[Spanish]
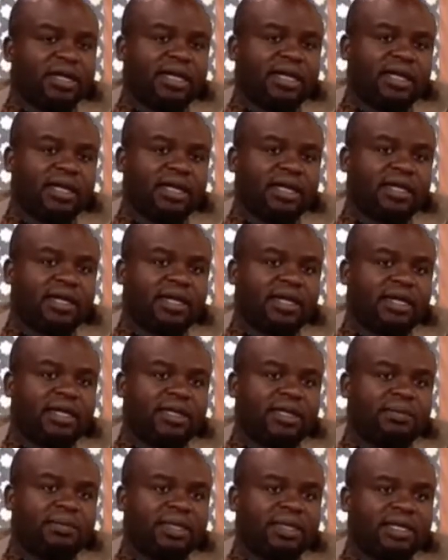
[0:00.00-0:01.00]

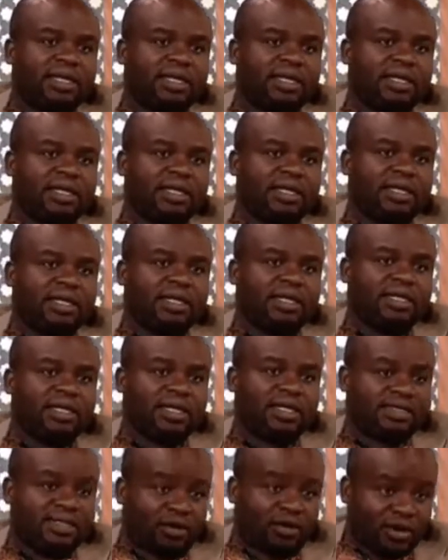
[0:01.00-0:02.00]
eh, ni,
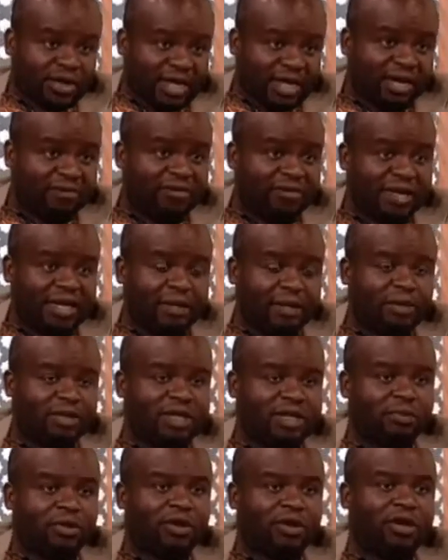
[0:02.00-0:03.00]
desarrollar África, pero
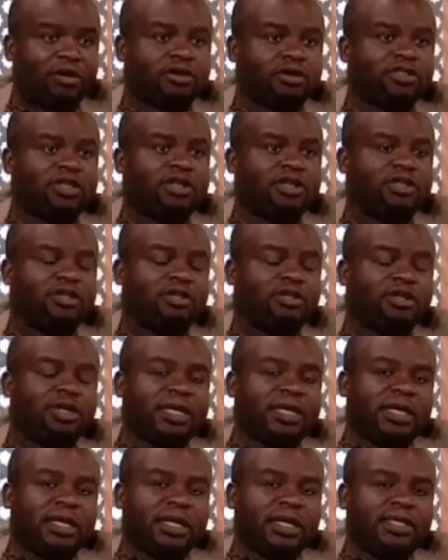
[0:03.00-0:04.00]
tampoco han conseguido
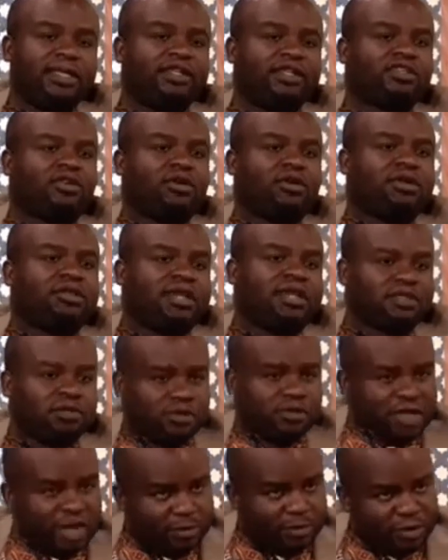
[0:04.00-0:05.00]
eh, descolonizar
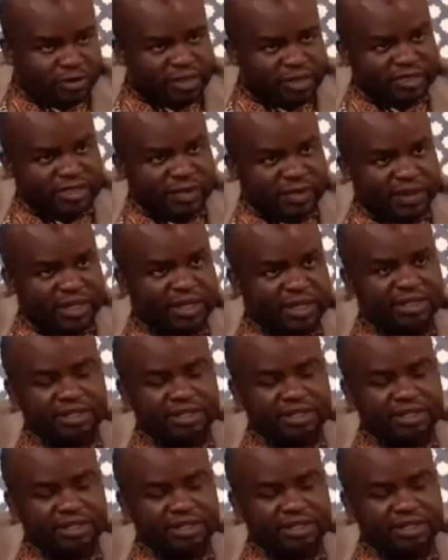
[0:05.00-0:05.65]
sus campos del saber.